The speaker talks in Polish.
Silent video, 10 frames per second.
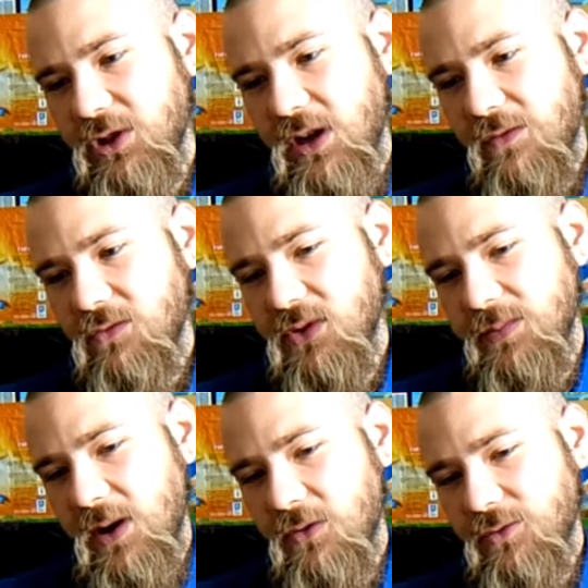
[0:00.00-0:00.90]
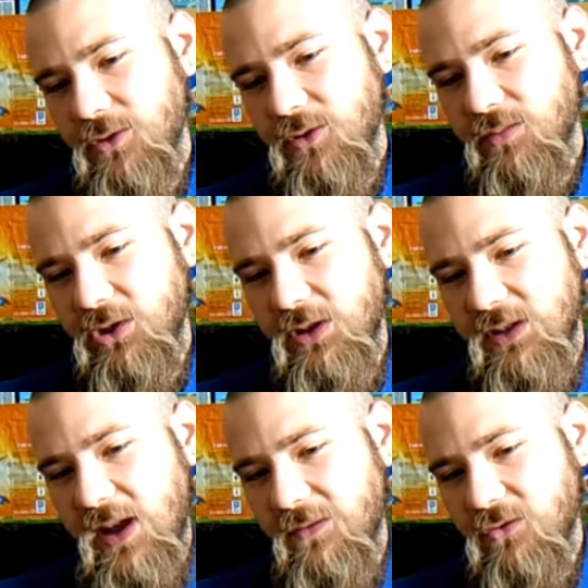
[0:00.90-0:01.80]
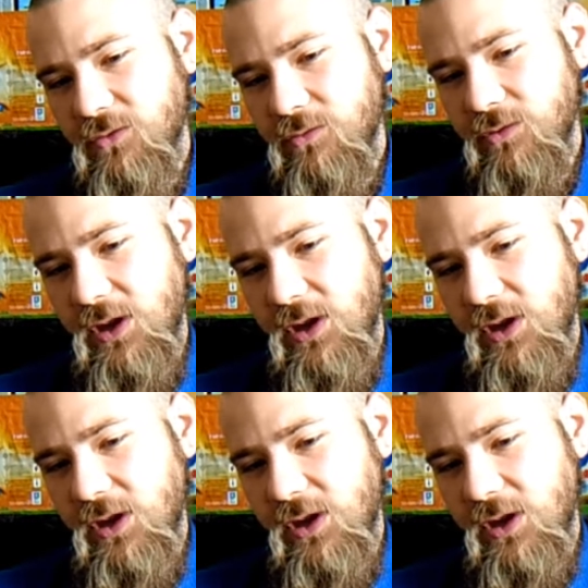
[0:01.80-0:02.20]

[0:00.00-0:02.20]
ciekawym smaku, no to by się zawiódł.